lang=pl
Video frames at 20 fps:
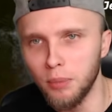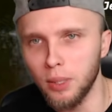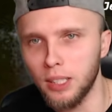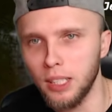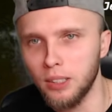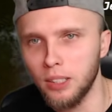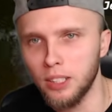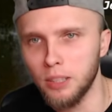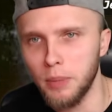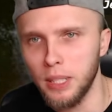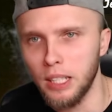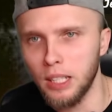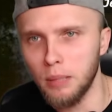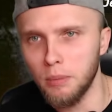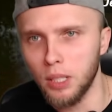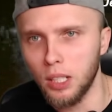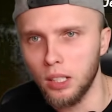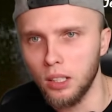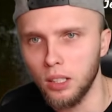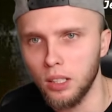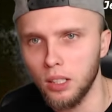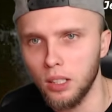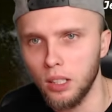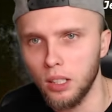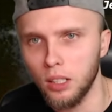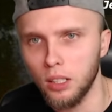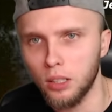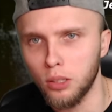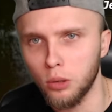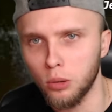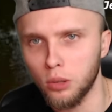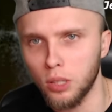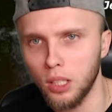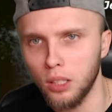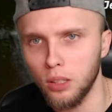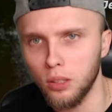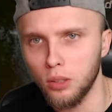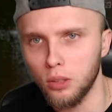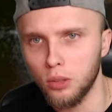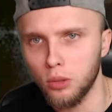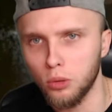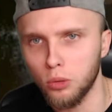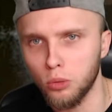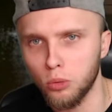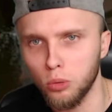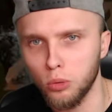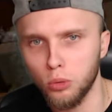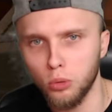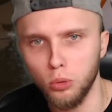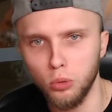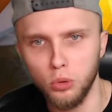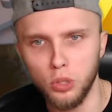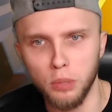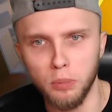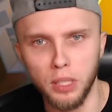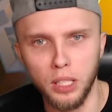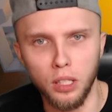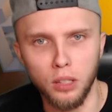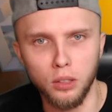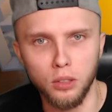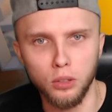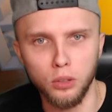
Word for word: bo tak teraz będzie dam... Kto tutaj... Tu, tu, tu ludzie biega.